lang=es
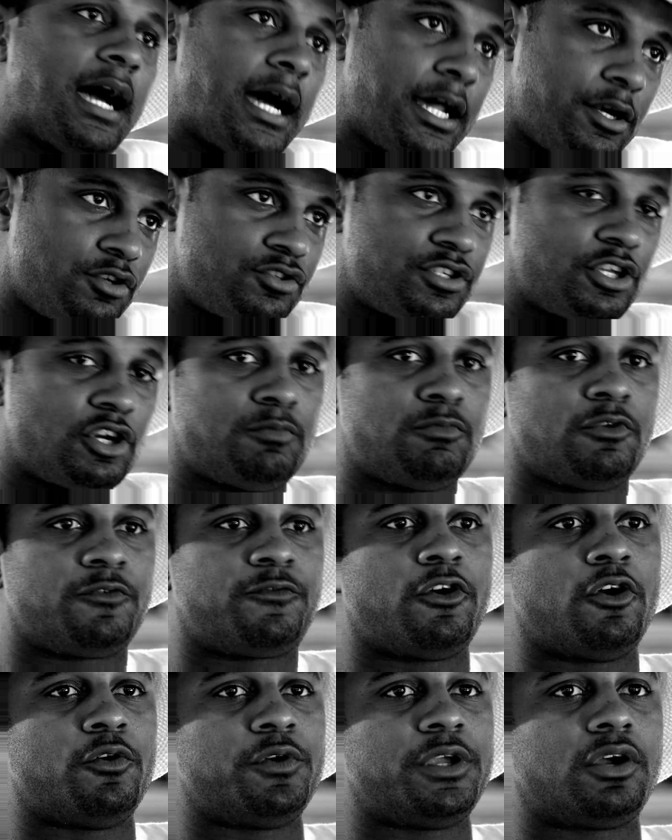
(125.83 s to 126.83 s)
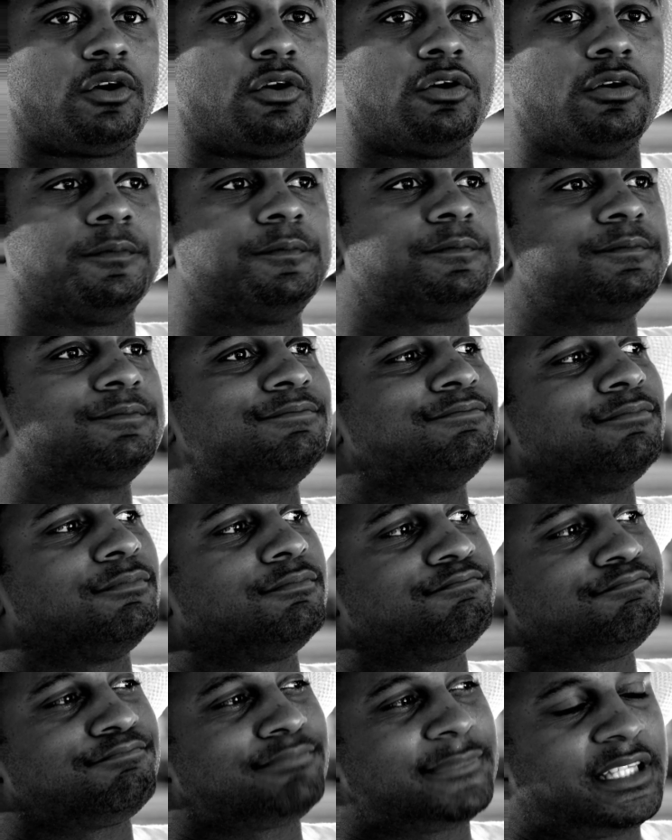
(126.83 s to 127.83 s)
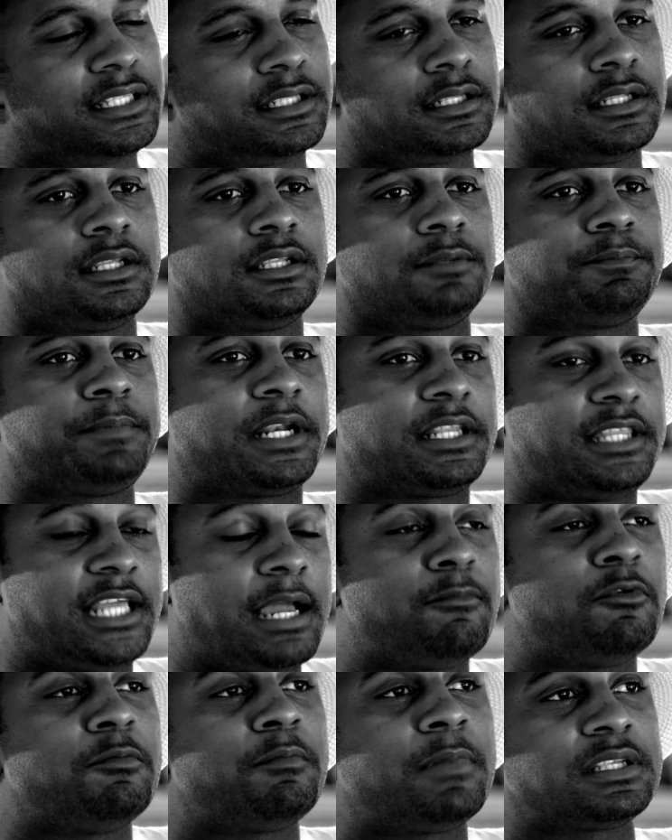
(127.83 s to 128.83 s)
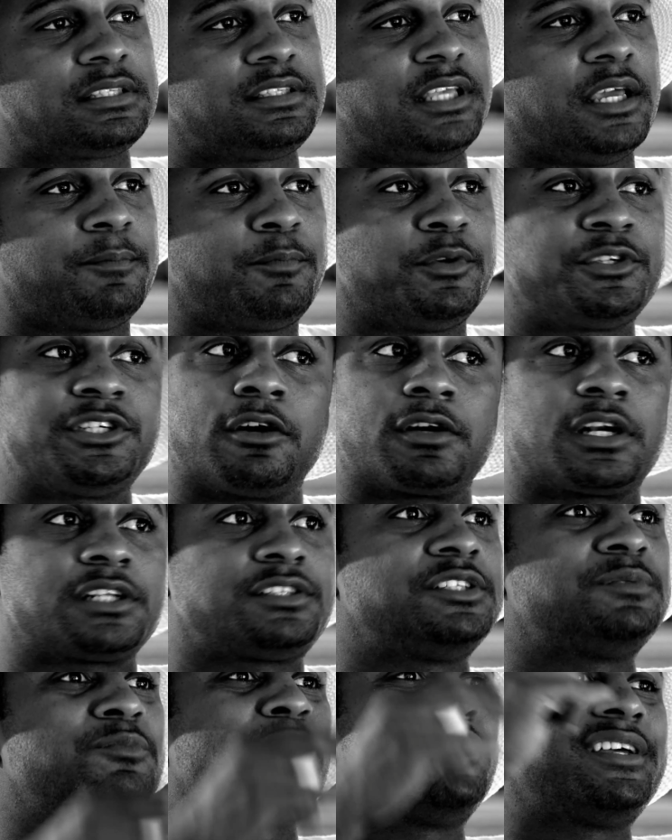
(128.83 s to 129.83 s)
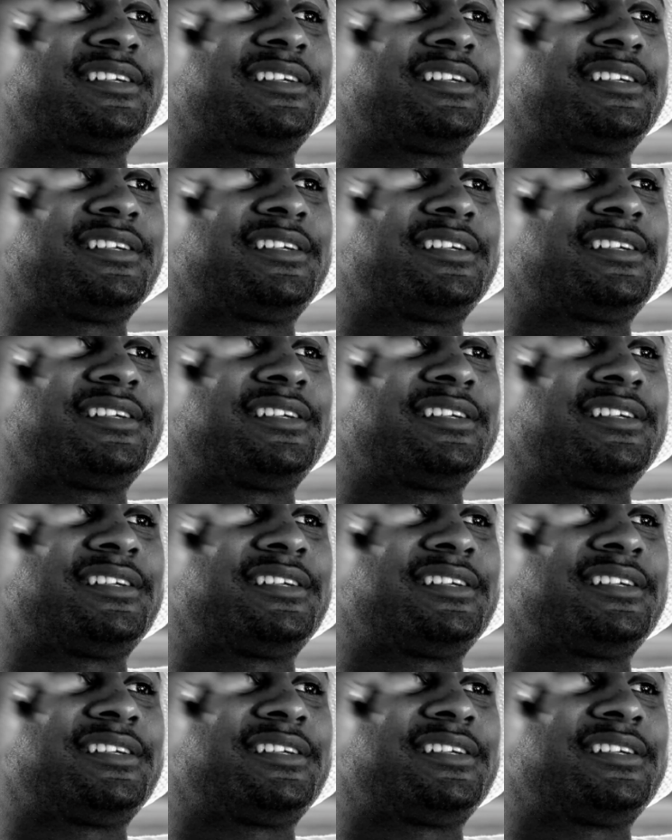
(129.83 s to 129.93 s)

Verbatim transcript: a no ser homofóbico, perdíamos más tiempo y Racismo